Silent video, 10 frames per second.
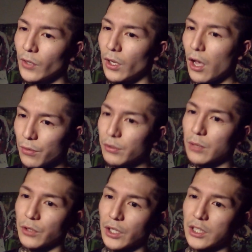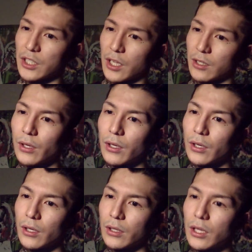あ、風紀もできたし
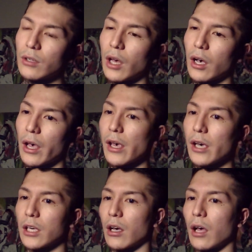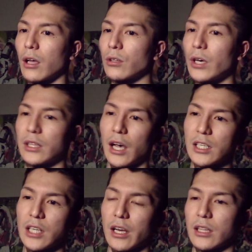な。っていうなんか、やけんなんか、どうやって
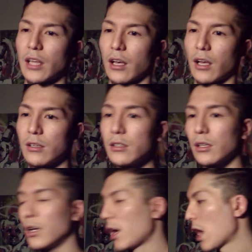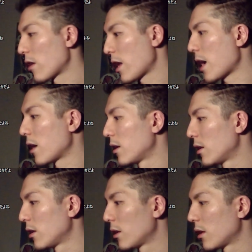足洗ったんか。うんあのね、
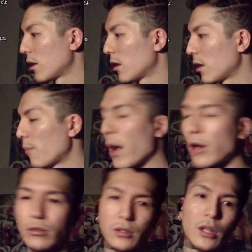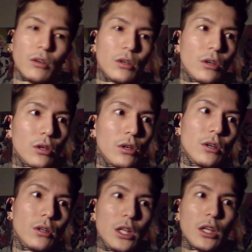マルっていう
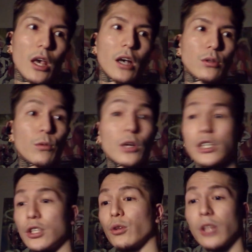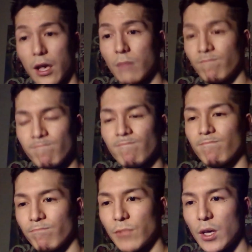人間が友達におってね。うんうんう
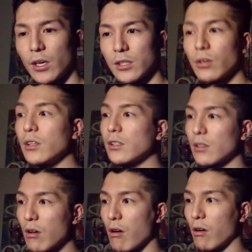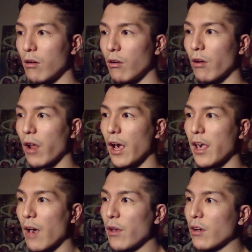ん。そいつを俺が
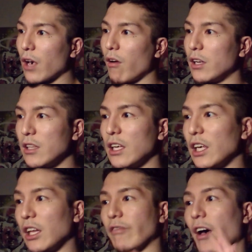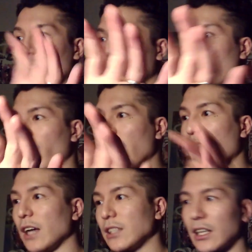辞める代わりに入れた。俺
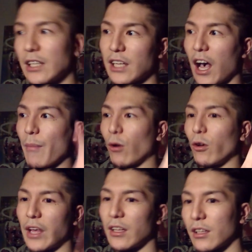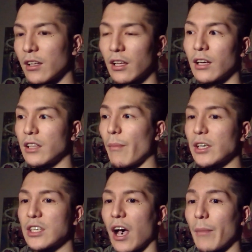が開いた穴にはめ込んで。騙
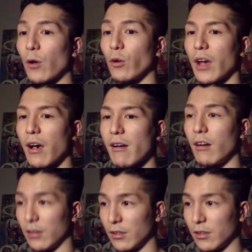してはめ込んだ。うん。